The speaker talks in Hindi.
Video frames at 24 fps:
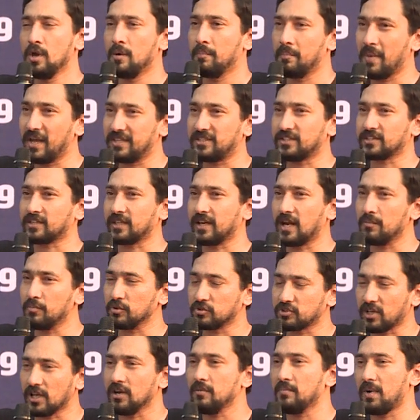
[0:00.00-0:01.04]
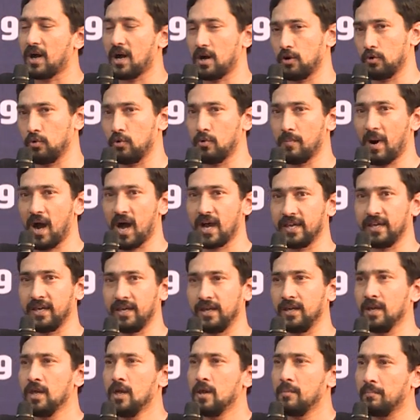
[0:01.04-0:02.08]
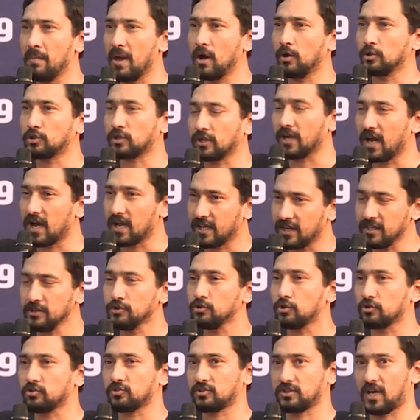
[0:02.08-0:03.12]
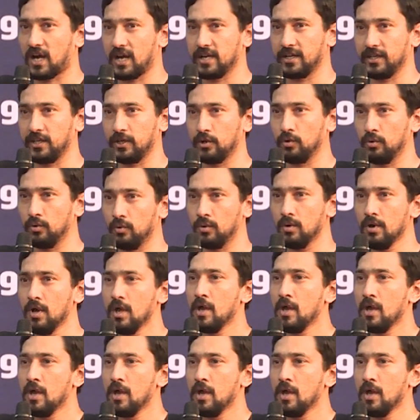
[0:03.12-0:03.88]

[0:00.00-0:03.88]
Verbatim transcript: मैं जितना मुसलमान हूँ भाई मैं उतना हिंदुस्तानी हूँ